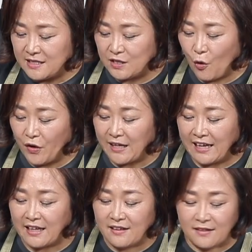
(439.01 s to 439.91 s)
이제 거의
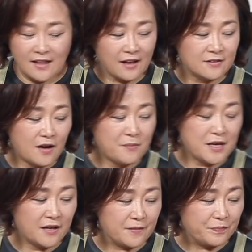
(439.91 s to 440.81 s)
다 됐는데
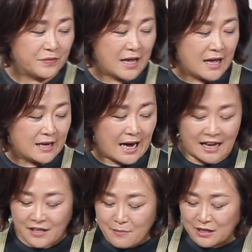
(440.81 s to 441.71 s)
그러면
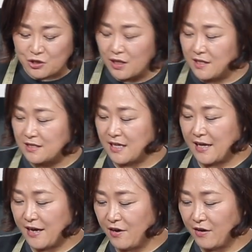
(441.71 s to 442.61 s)
간을 맞춰야
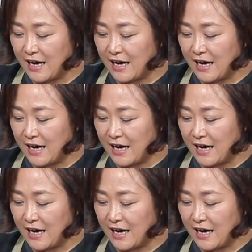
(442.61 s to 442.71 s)
되잖아요.